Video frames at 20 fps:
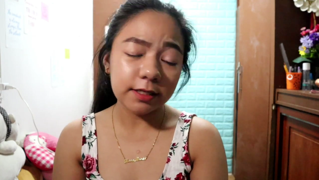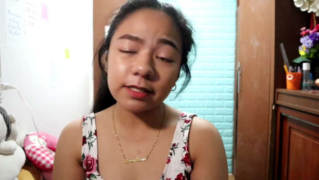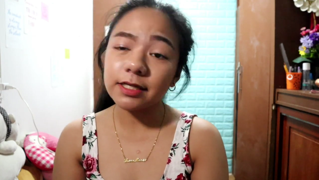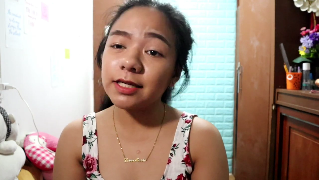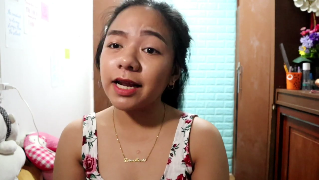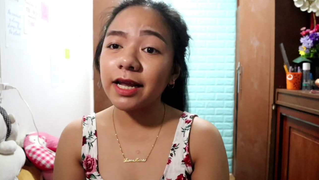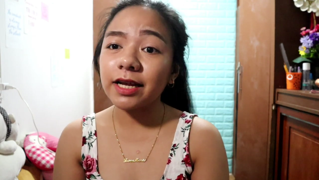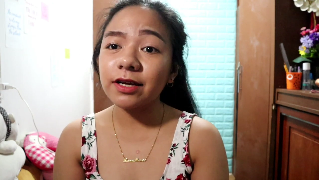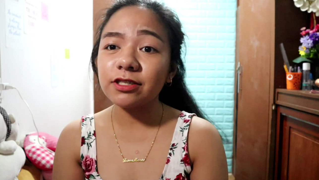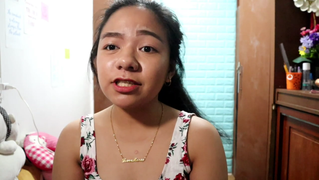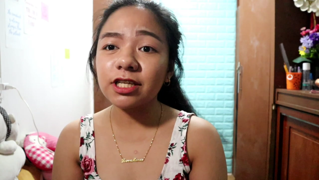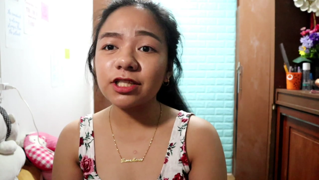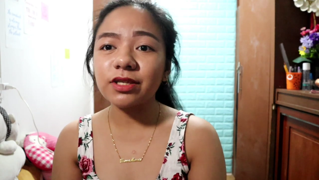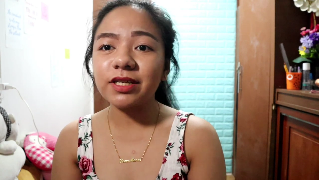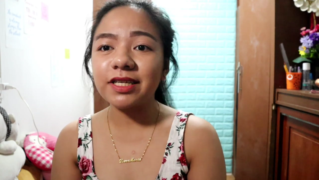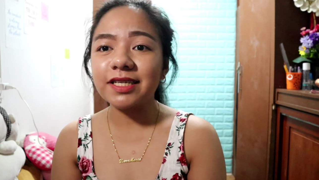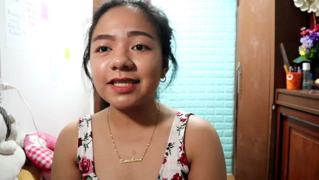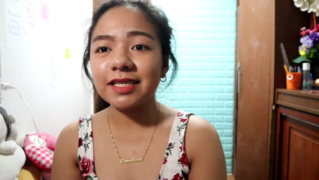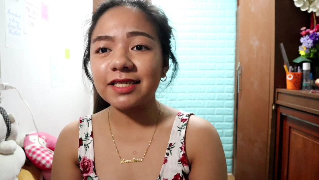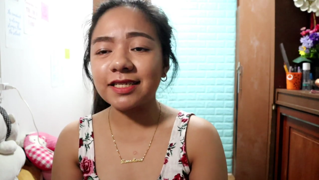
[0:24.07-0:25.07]
Shinay ko na
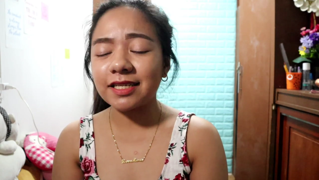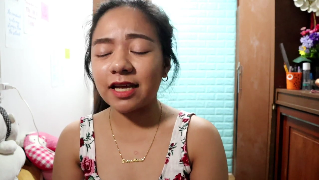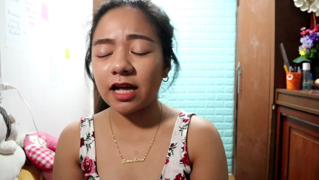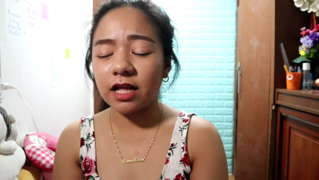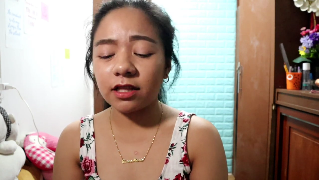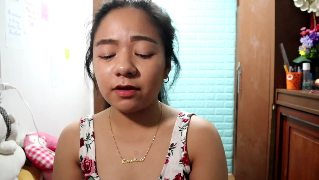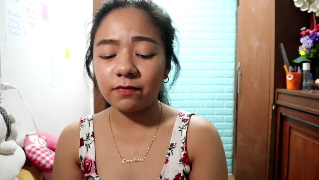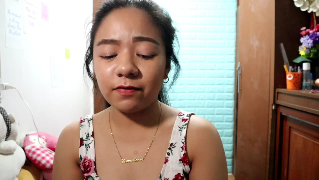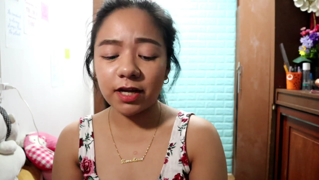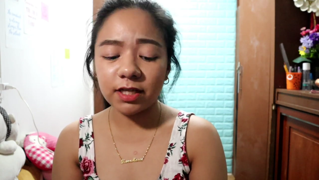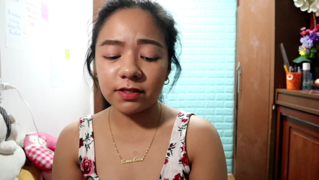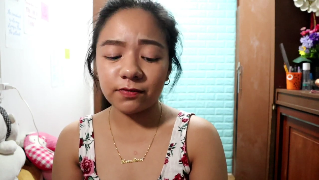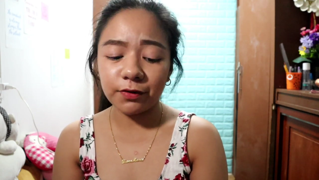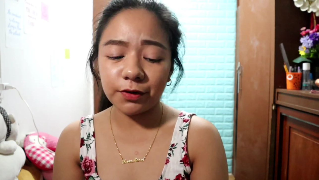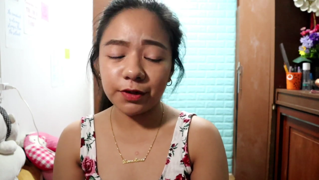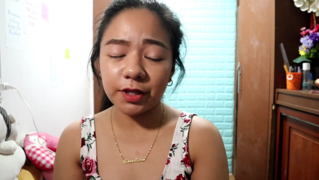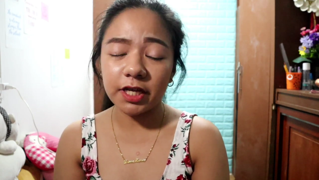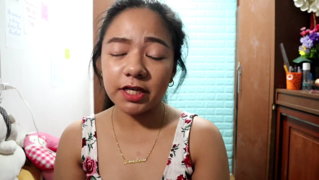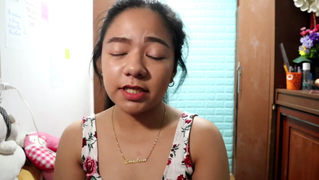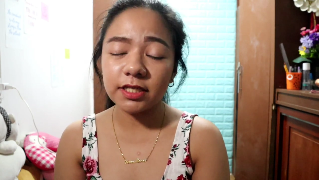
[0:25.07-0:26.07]
to isa-isa the
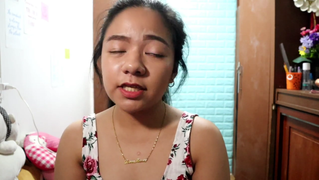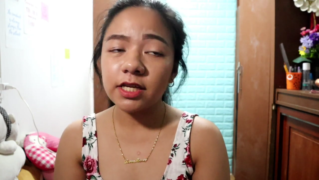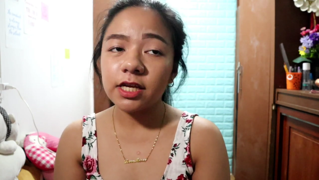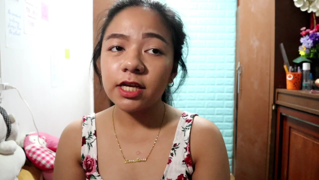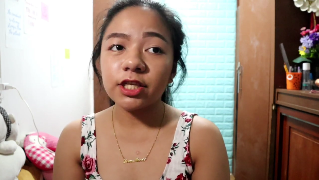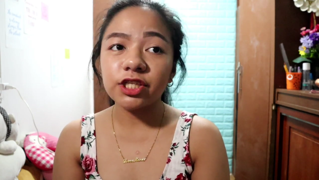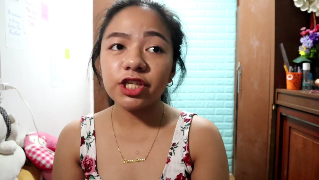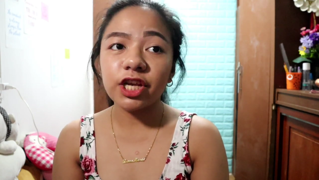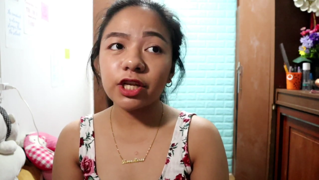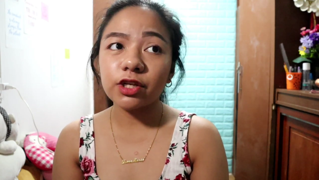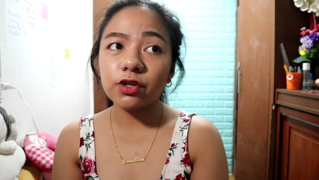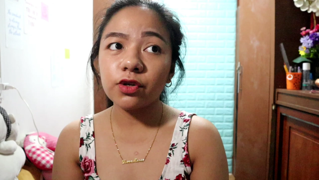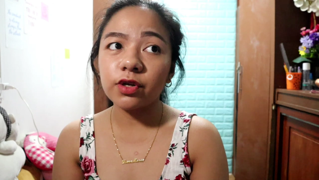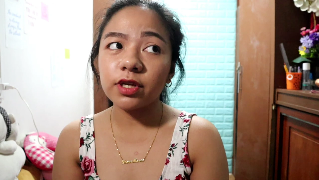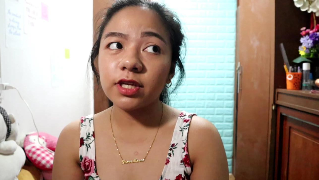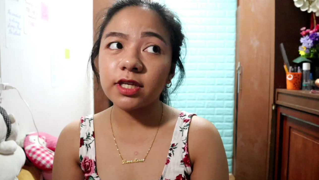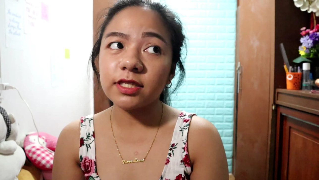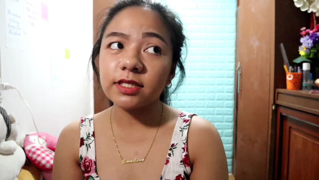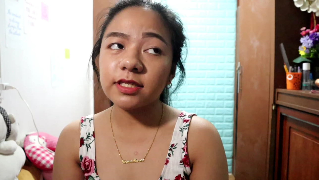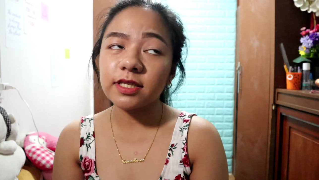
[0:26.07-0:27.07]
past few days. Check nyo
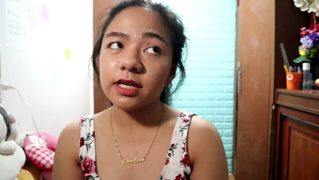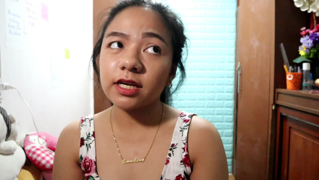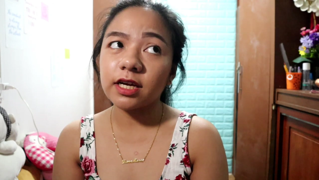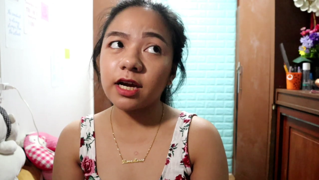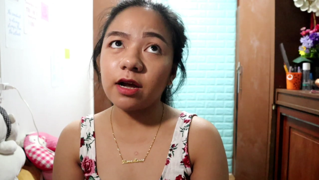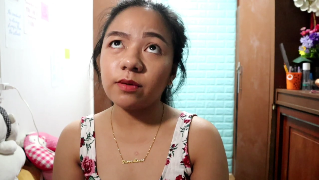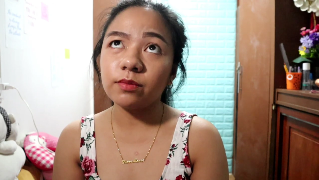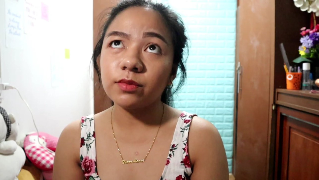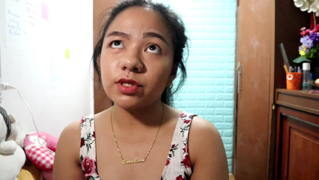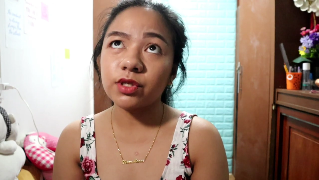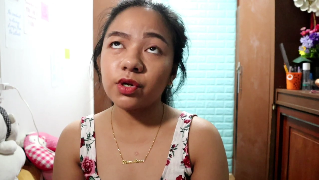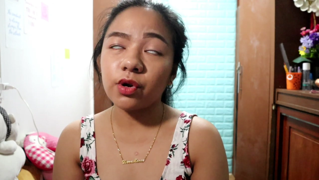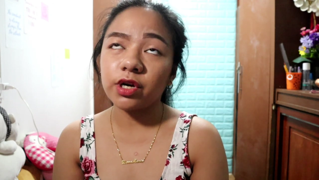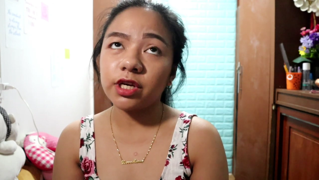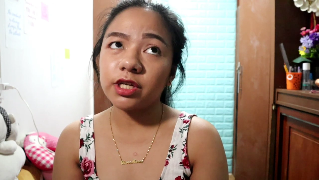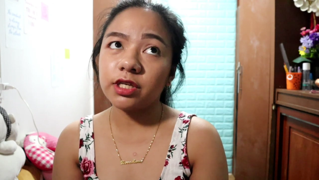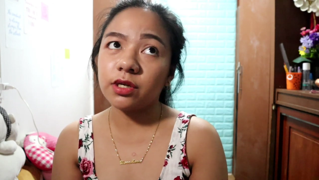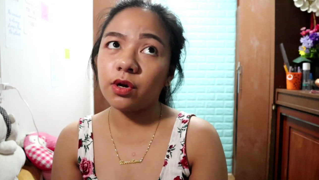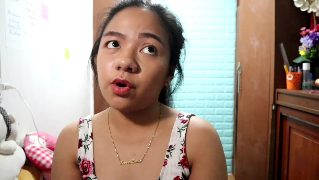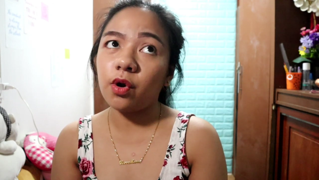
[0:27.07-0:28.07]
yung Instagram
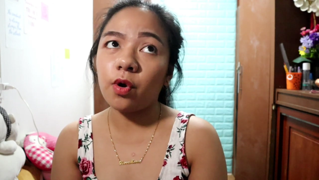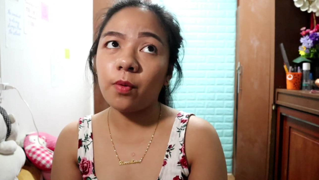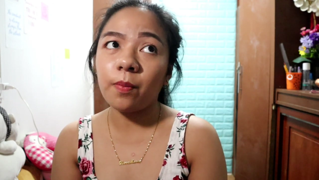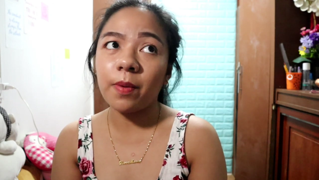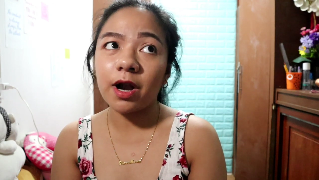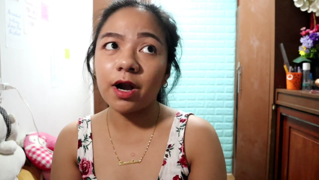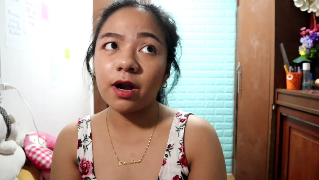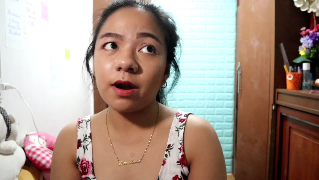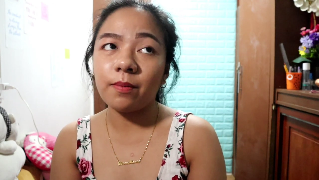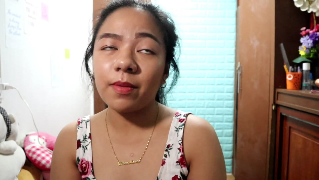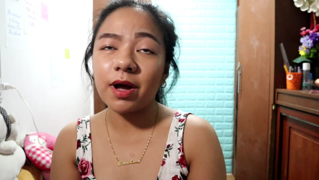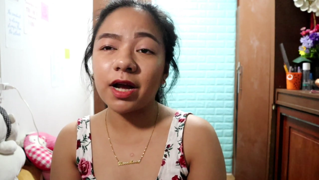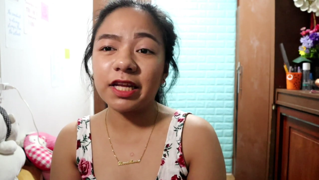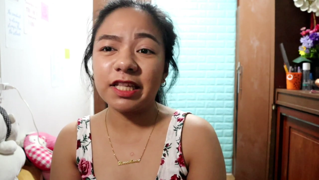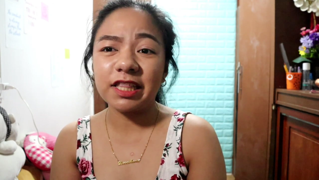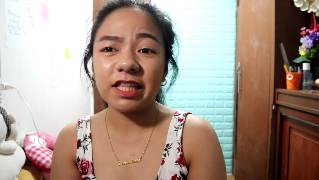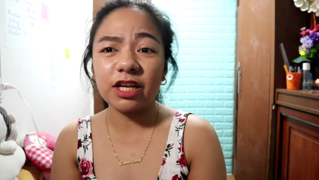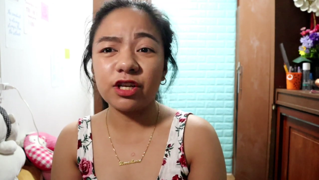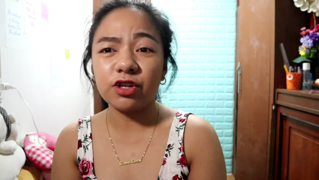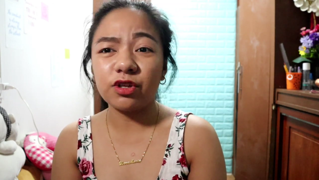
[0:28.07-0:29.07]
story ko para
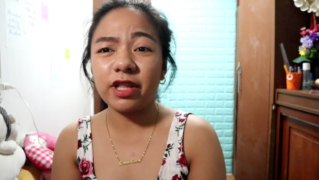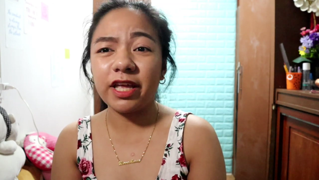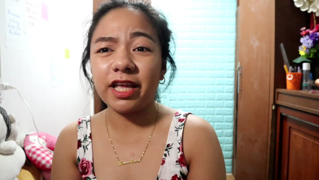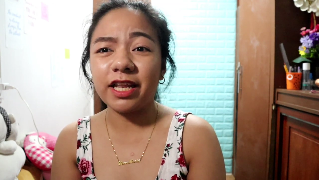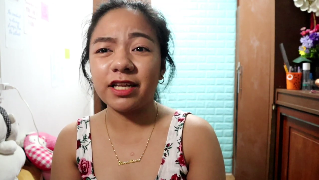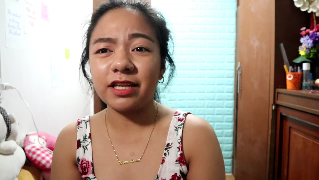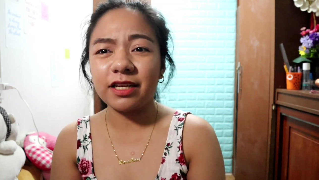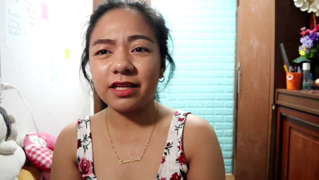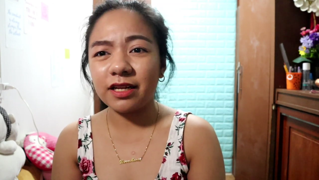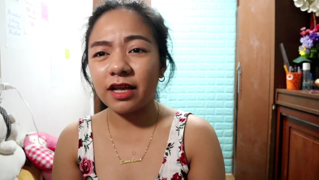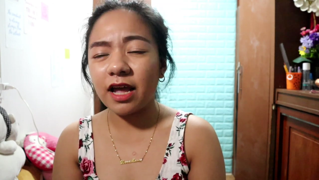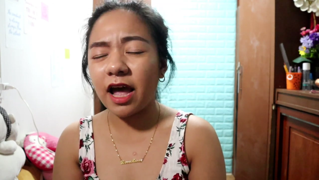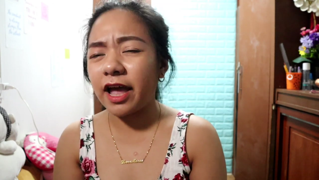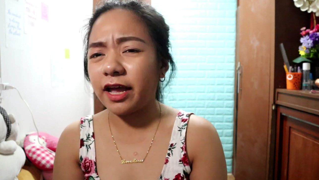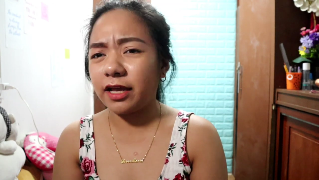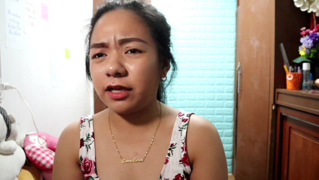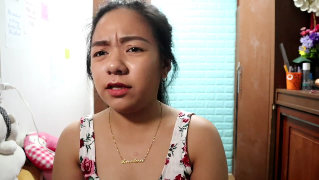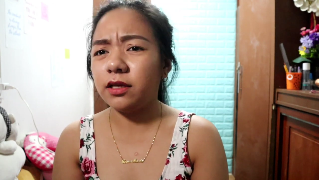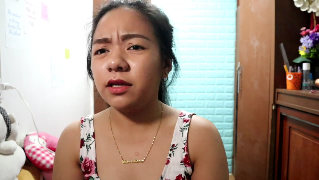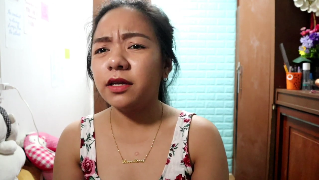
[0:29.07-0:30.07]
makita nyo din.
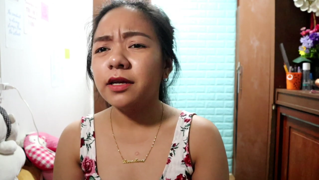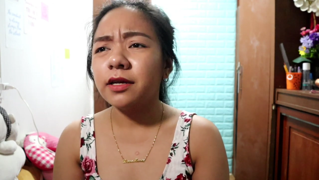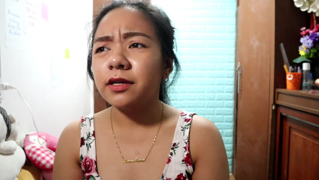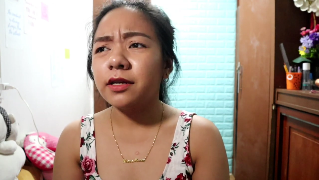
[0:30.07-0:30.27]
Ay,